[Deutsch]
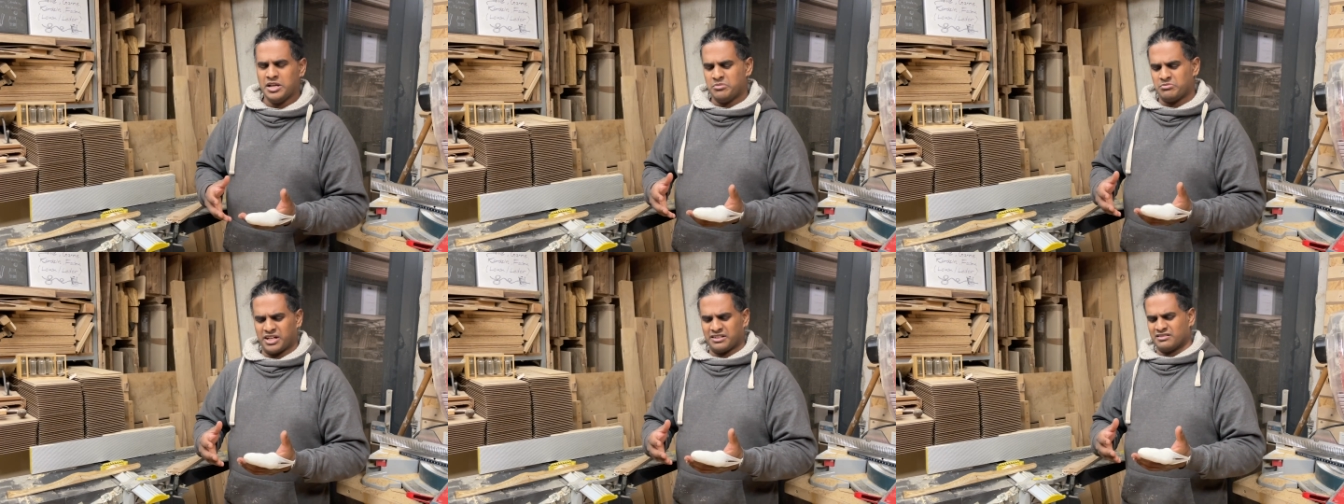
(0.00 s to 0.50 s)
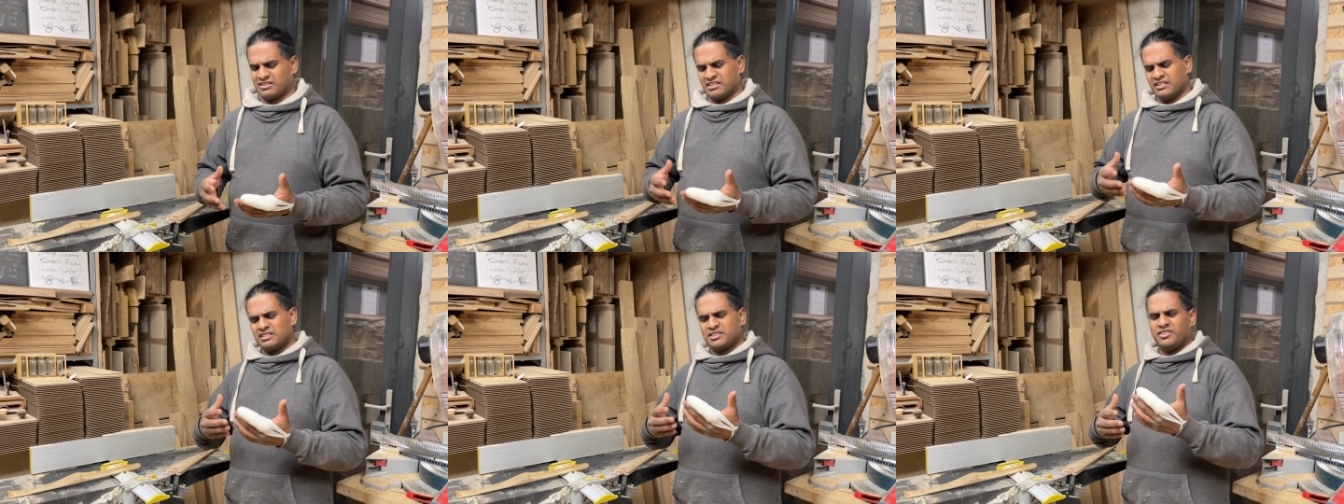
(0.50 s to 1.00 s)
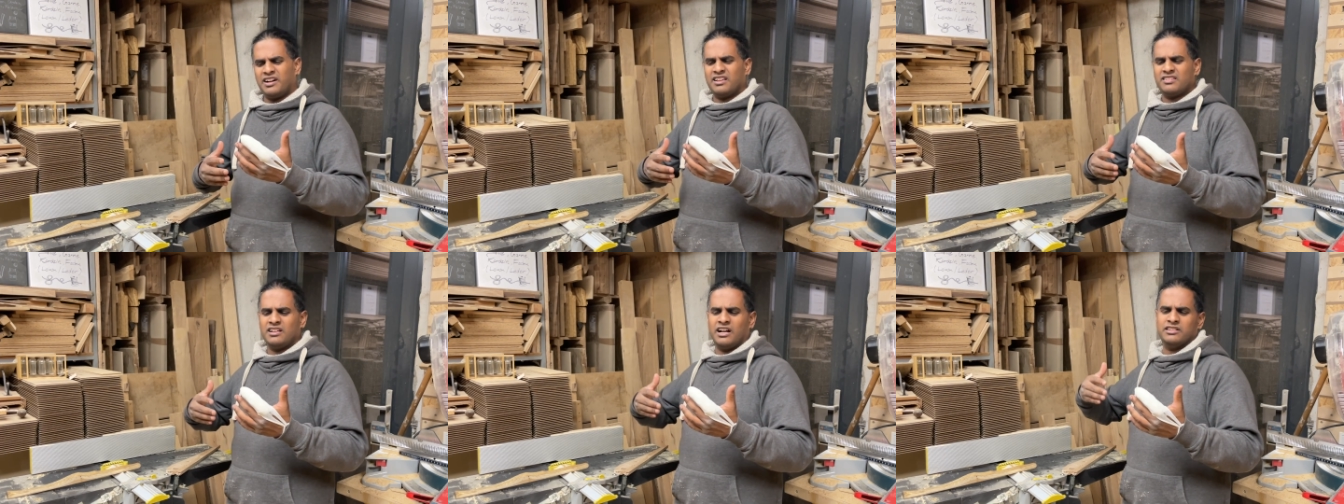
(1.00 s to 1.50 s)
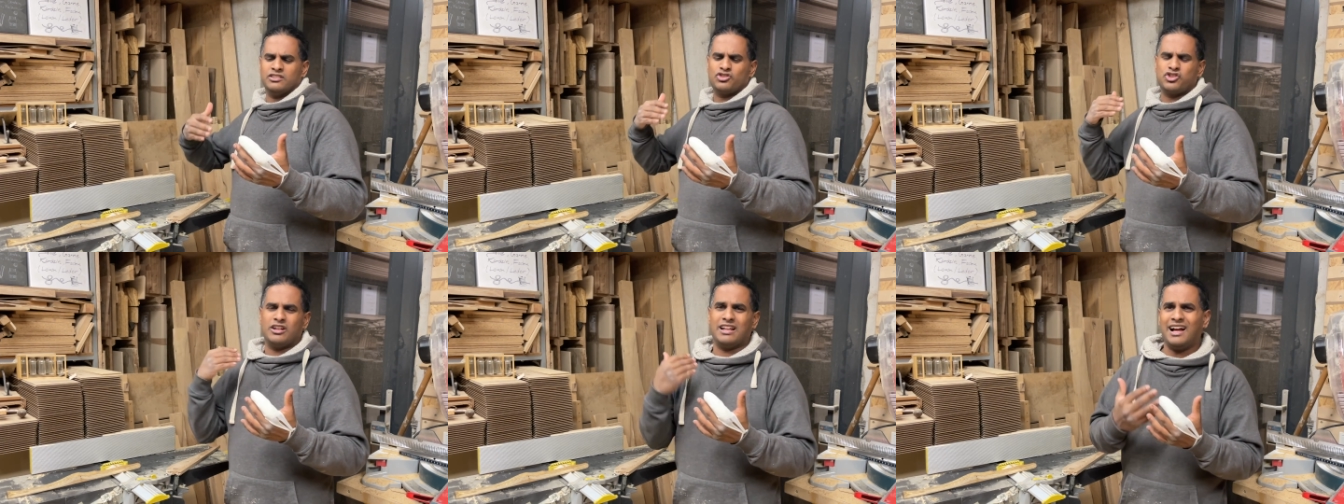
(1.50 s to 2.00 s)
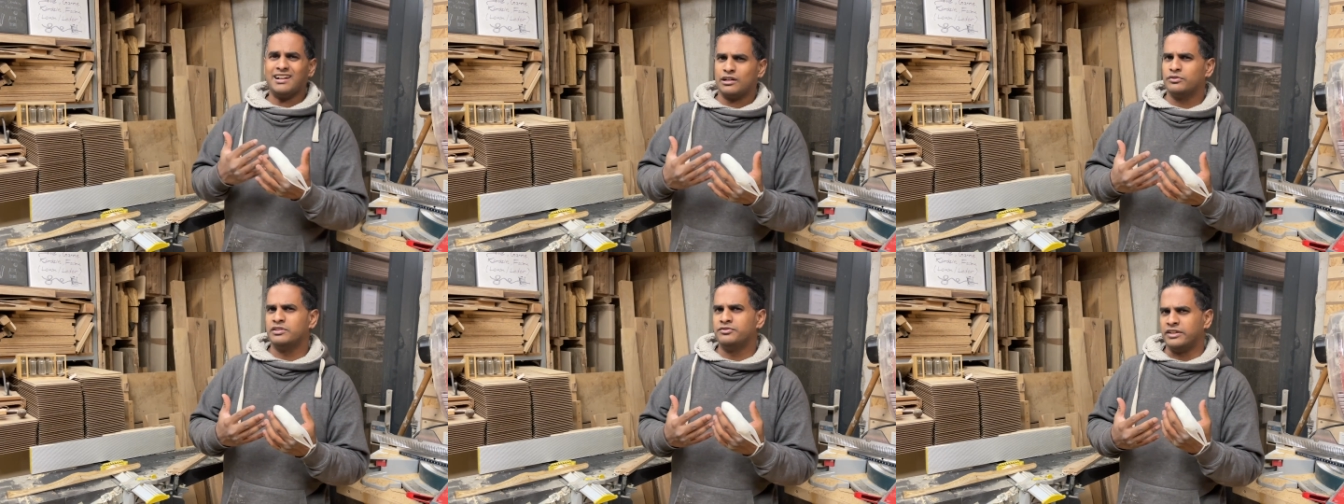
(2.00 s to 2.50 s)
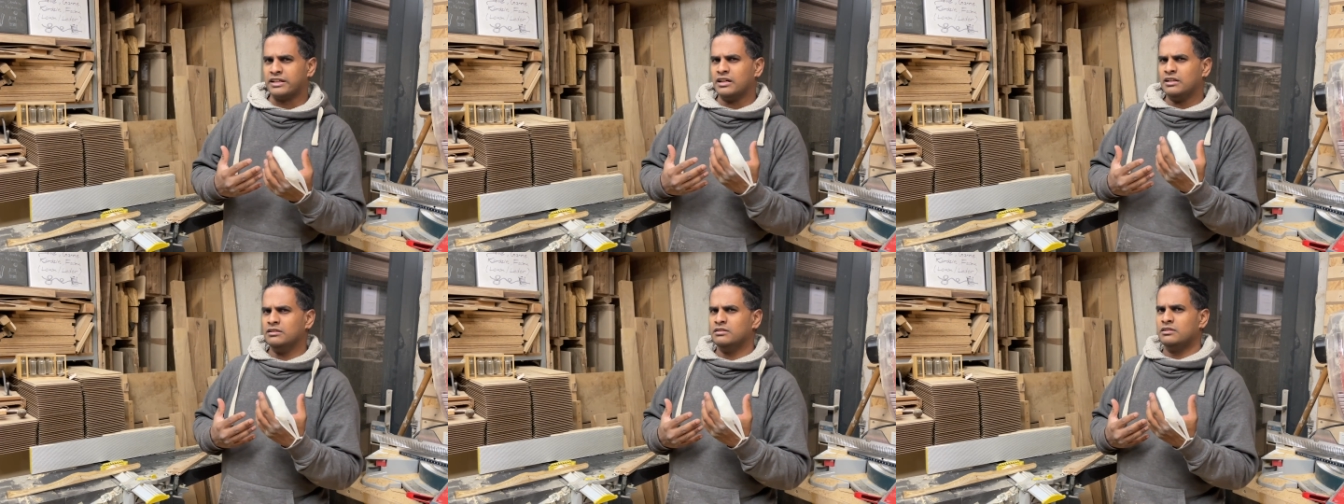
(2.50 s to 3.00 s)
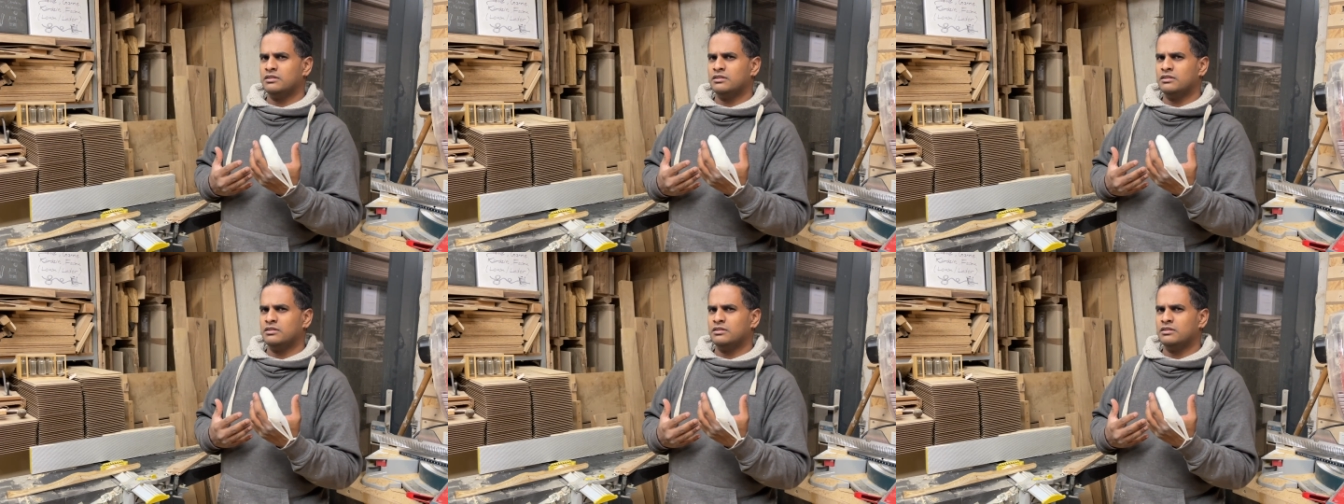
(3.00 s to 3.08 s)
Man kriegt quasi einen Schlag auf die Finger,